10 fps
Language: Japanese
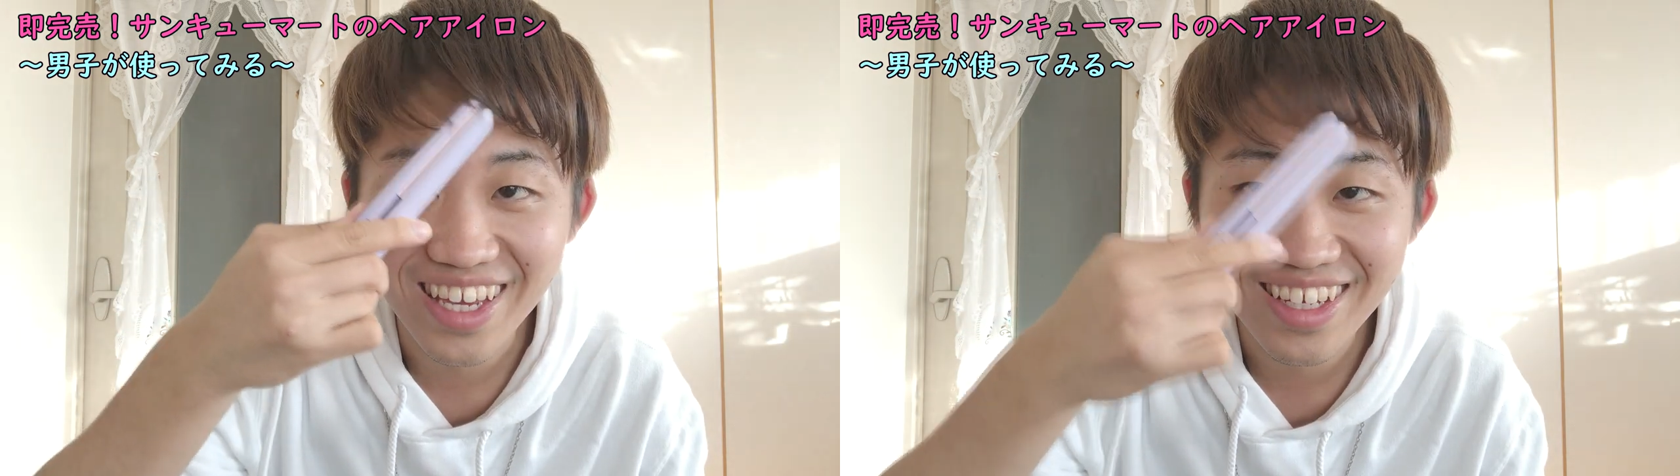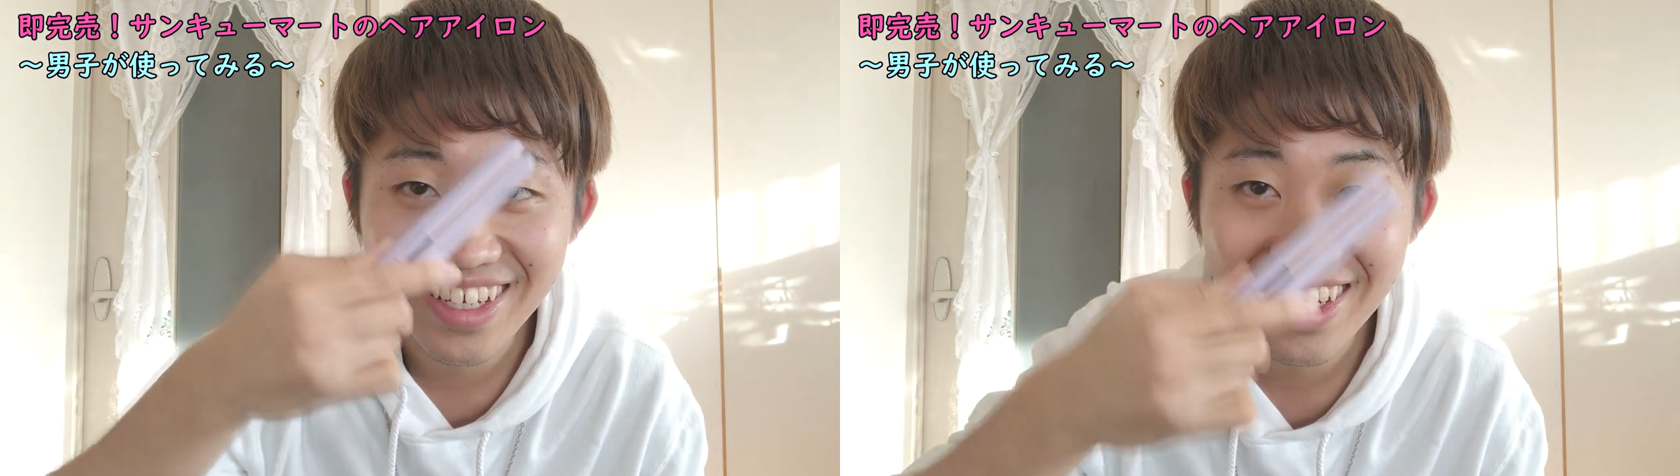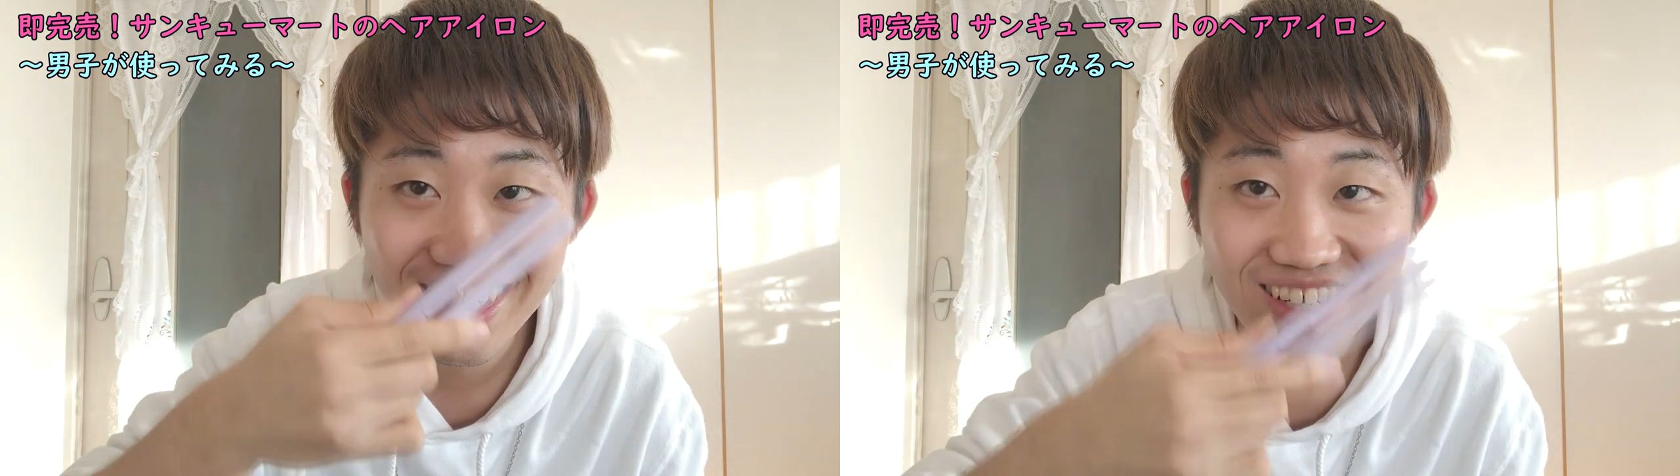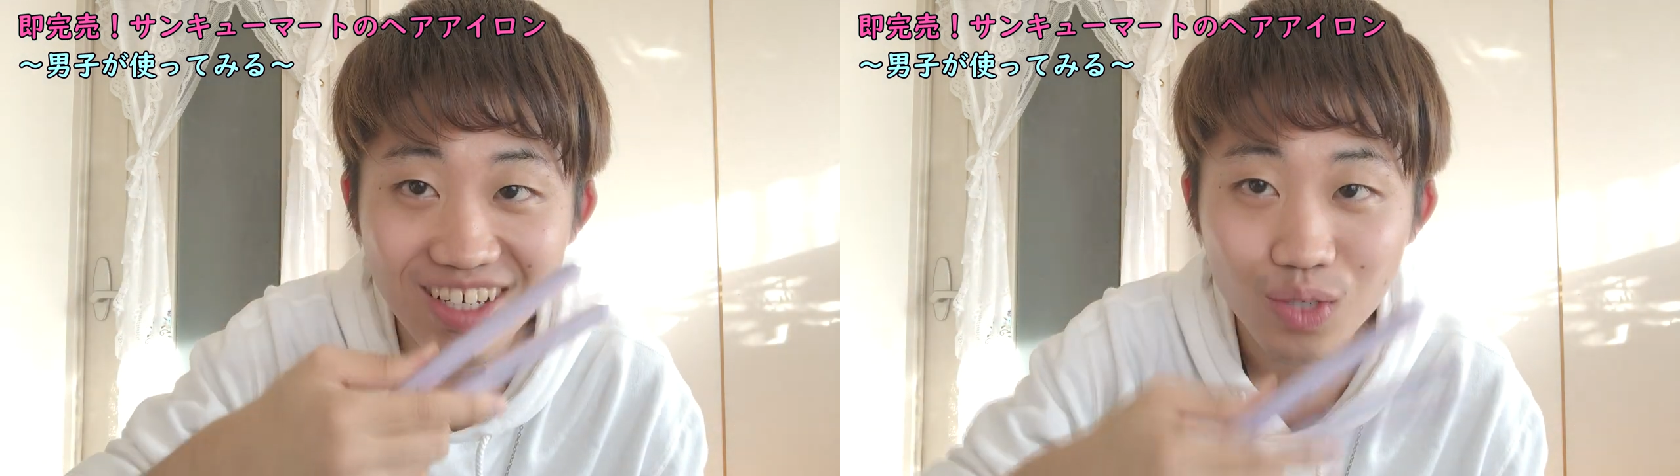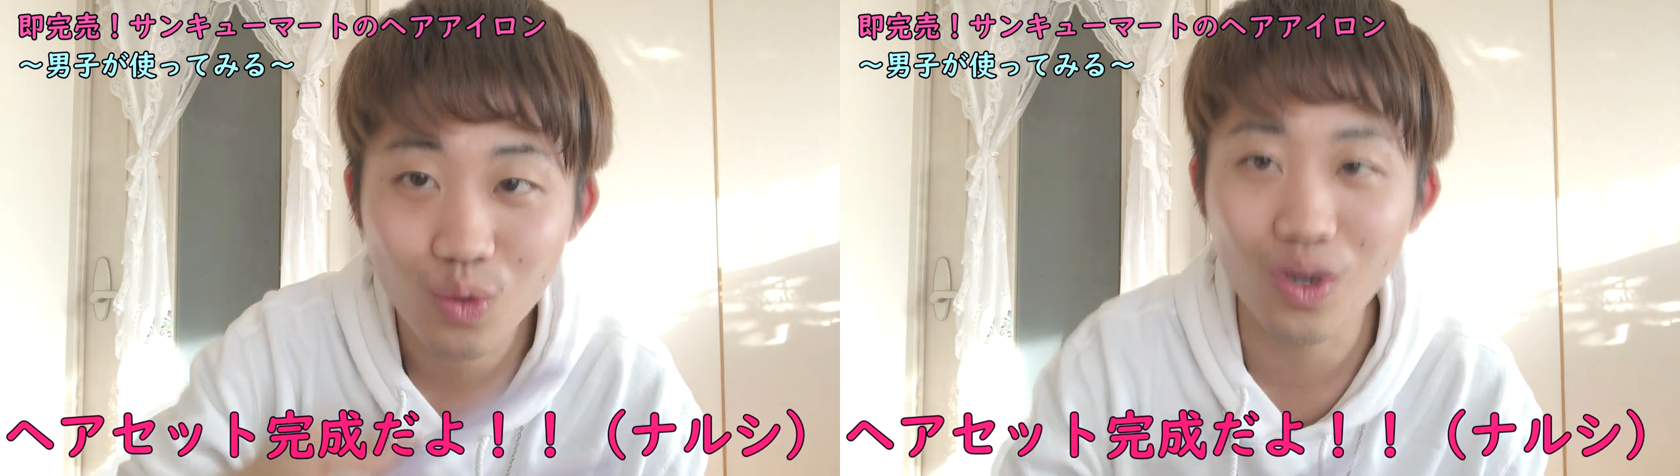い
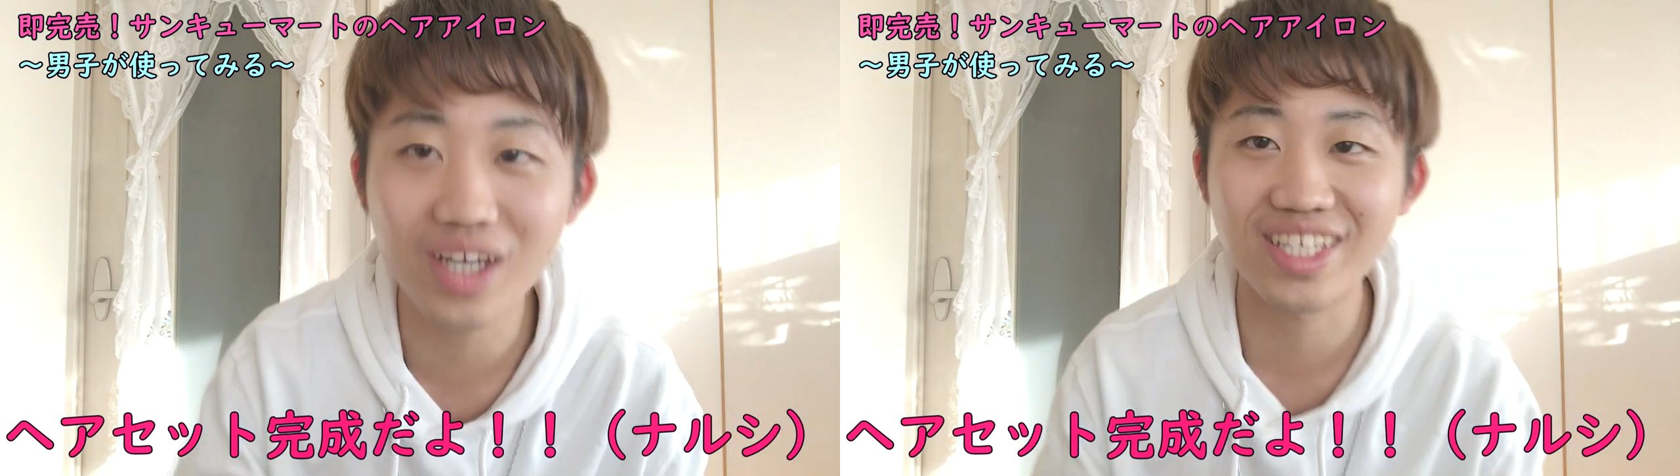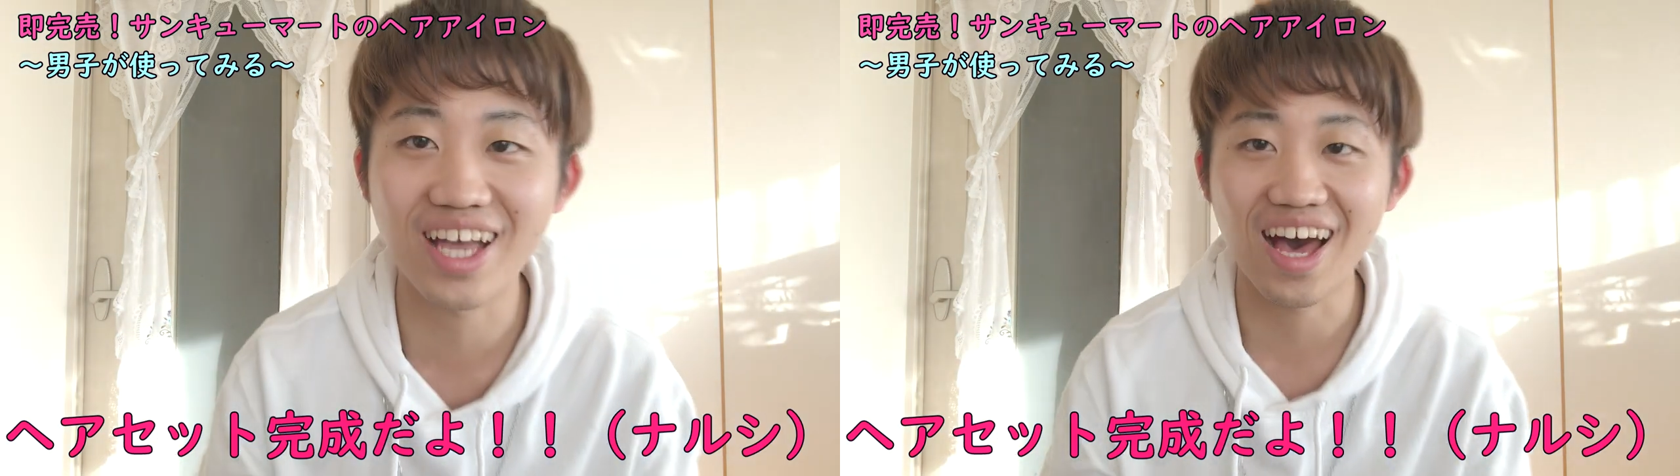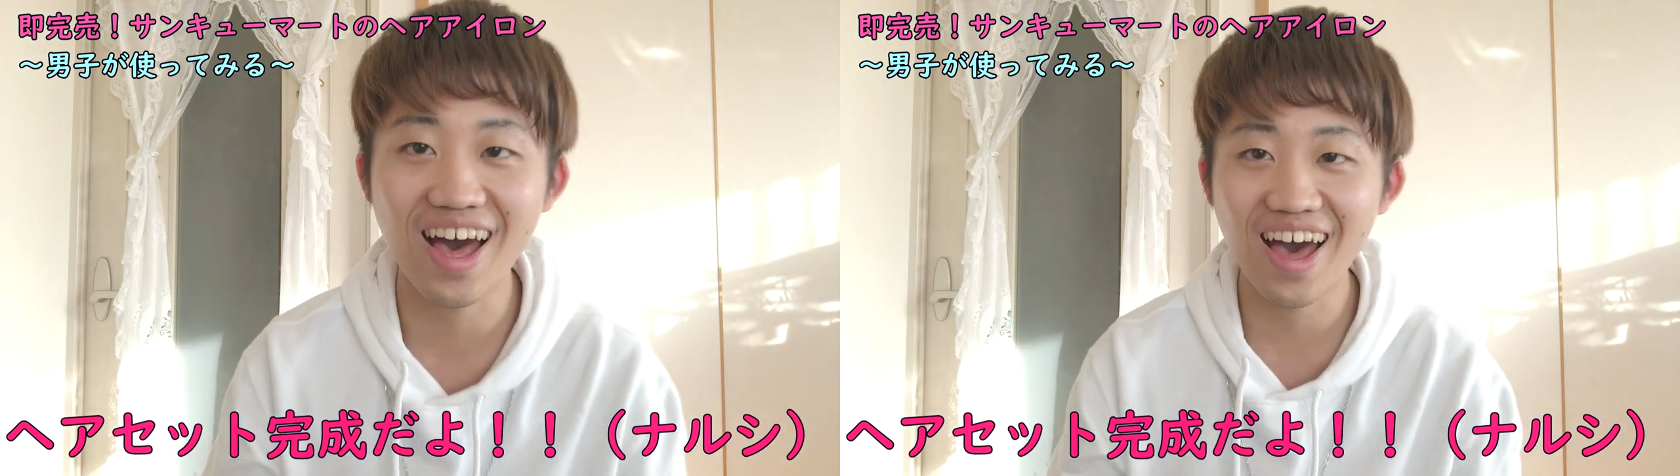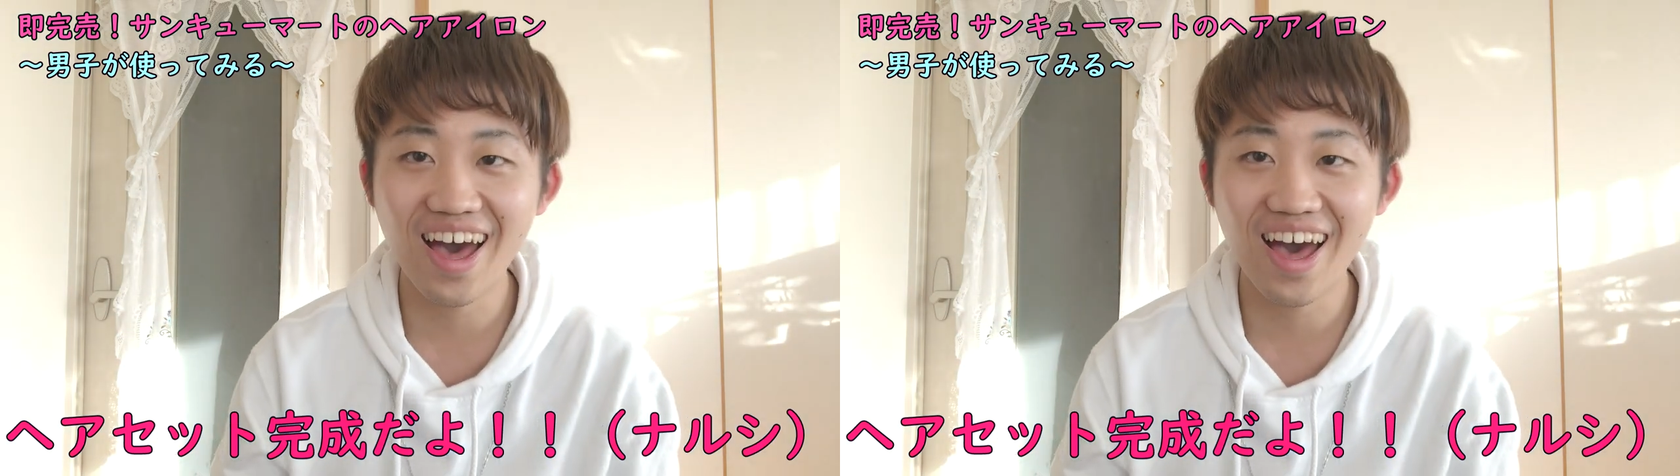ほら来た